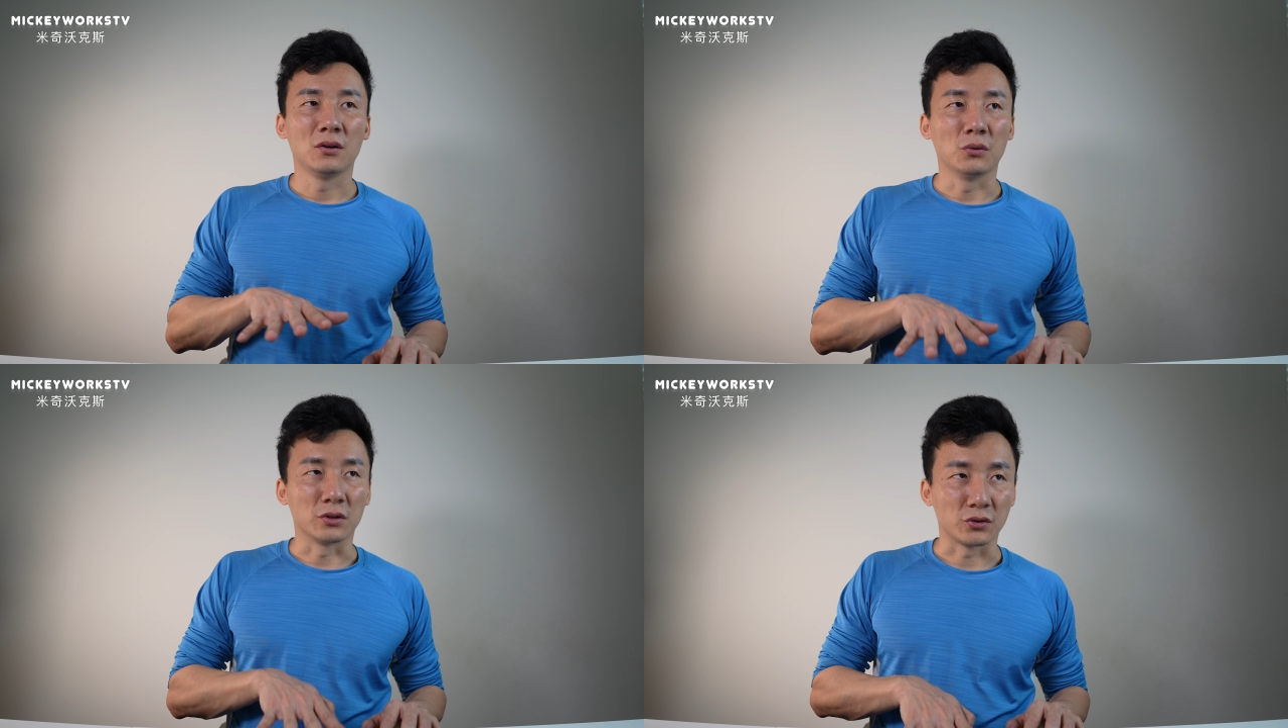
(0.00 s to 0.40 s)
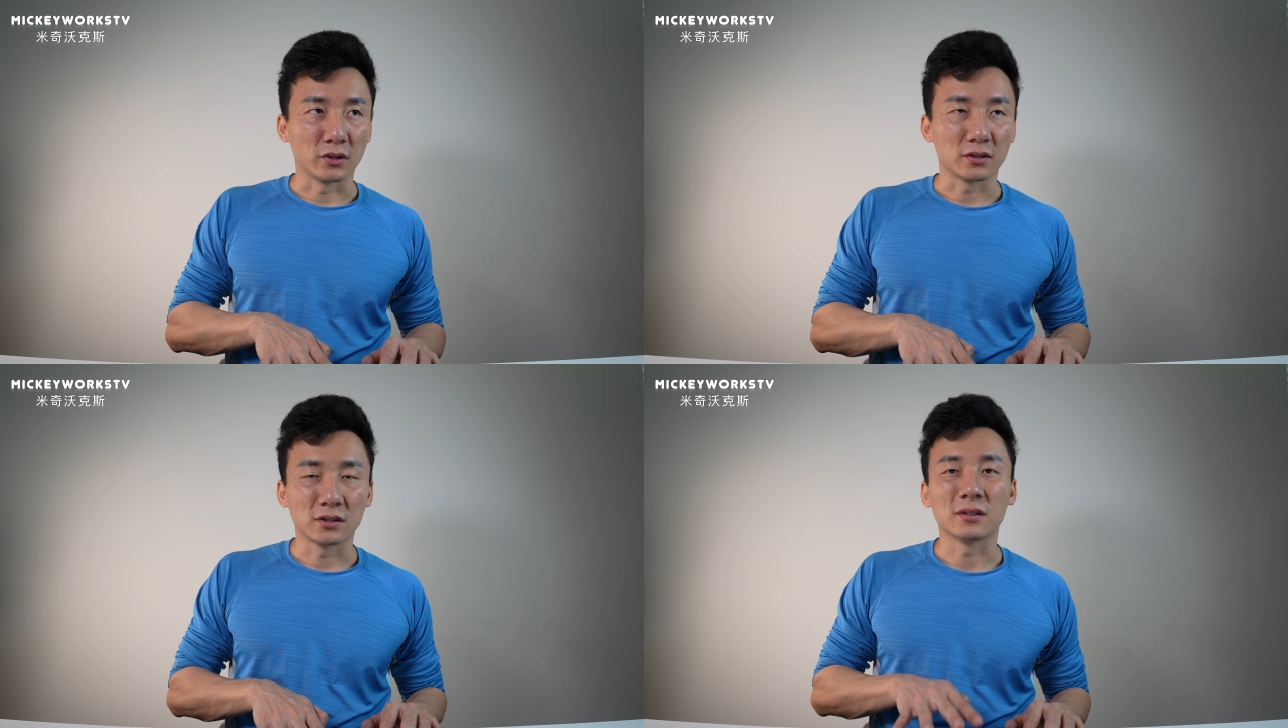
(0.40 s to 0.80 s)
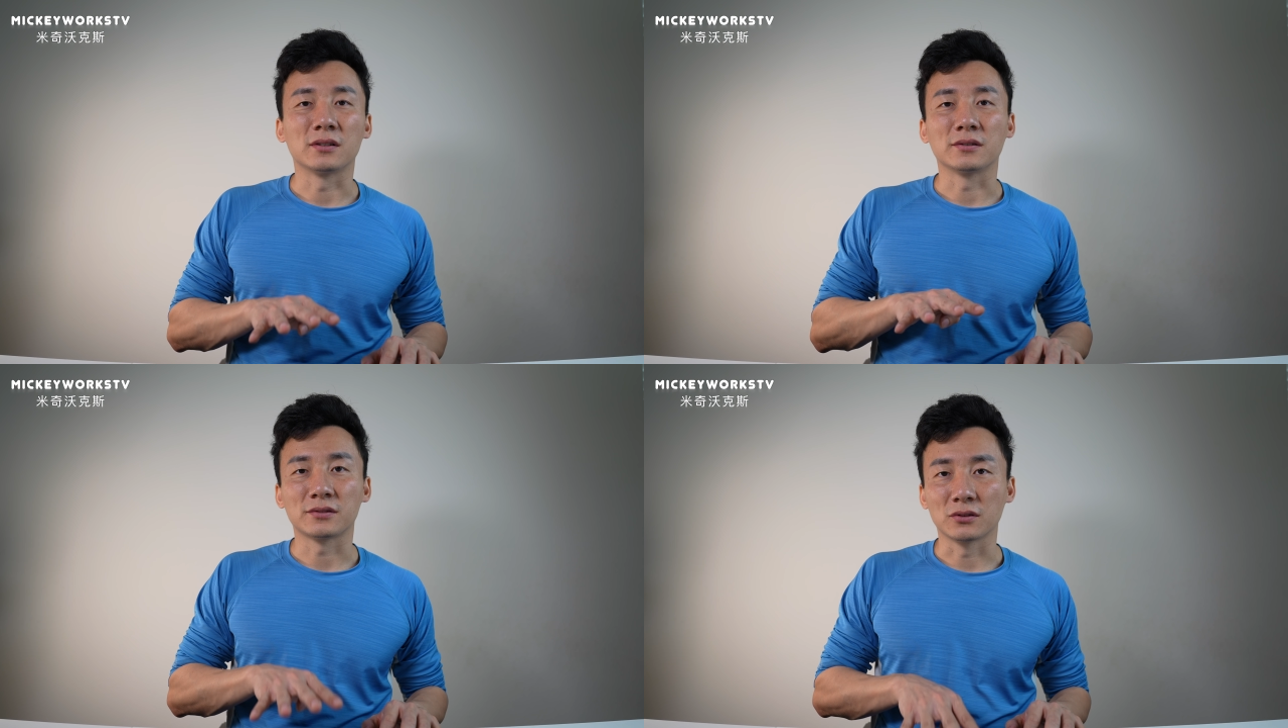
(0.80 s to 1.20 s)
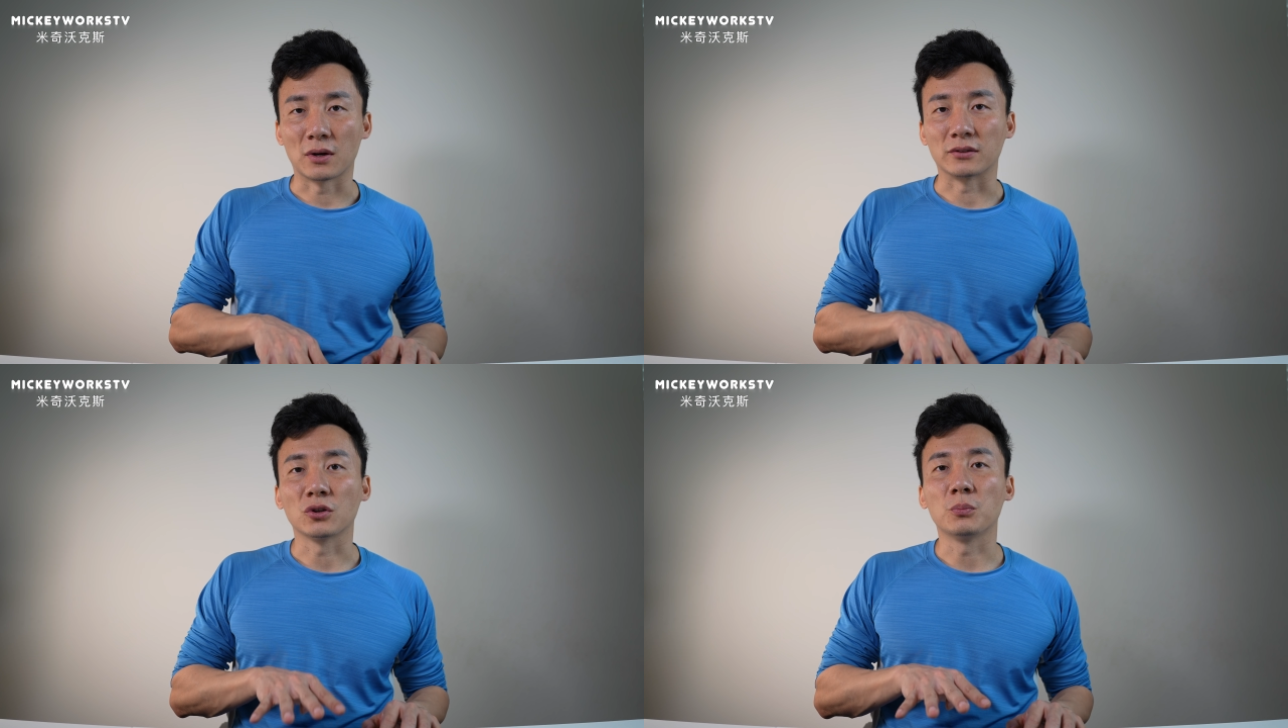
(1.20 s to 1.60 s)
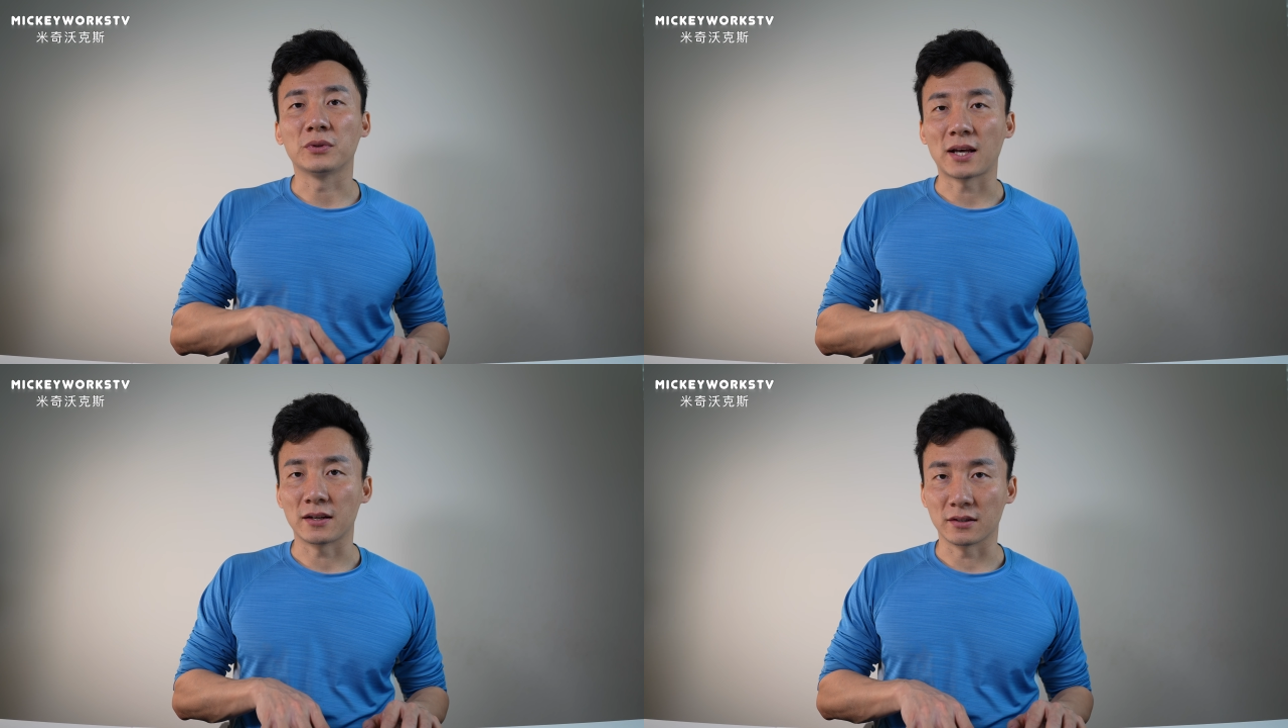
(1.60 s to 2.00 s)
我觉得是四款都不
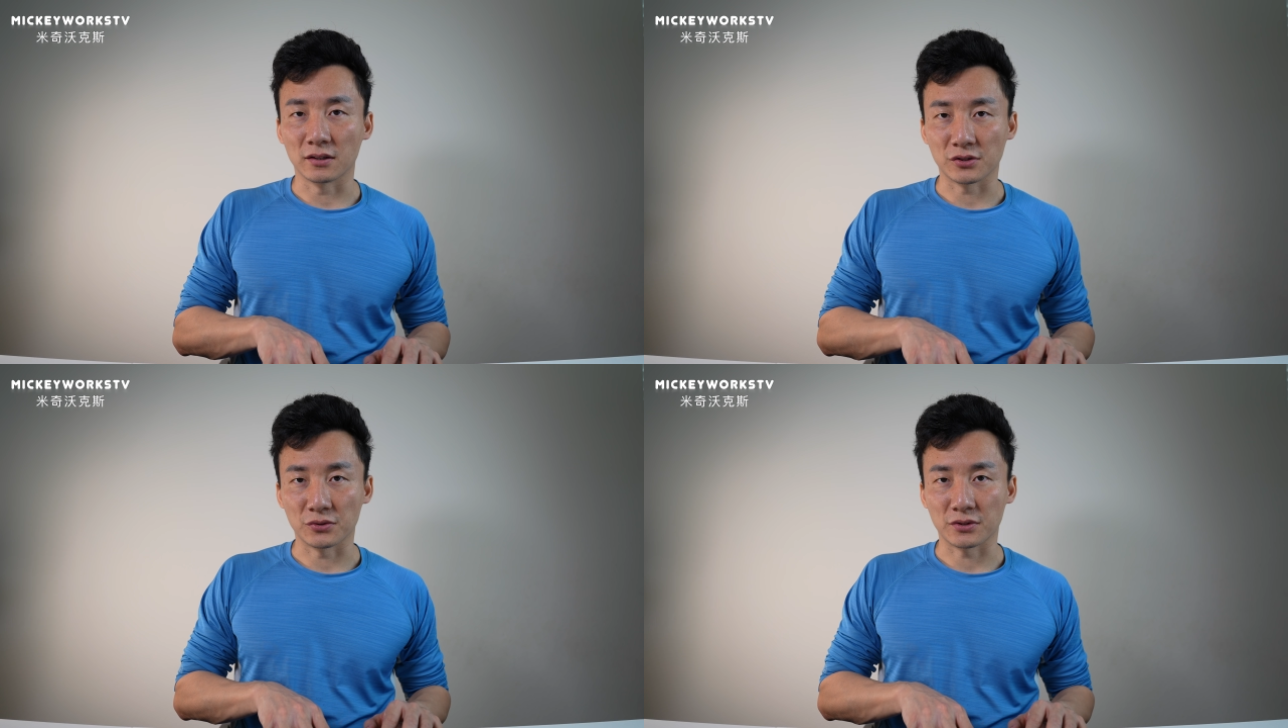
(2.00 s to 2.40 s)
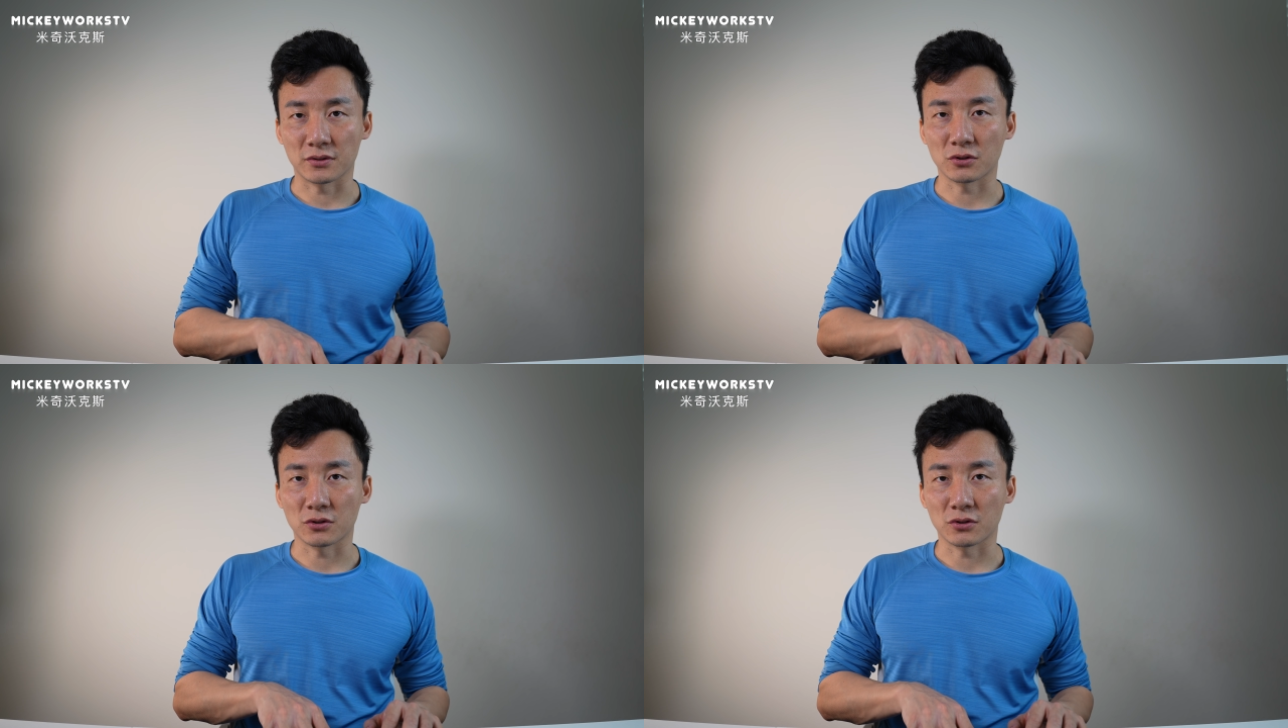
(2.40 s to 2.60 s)
太一样的手机，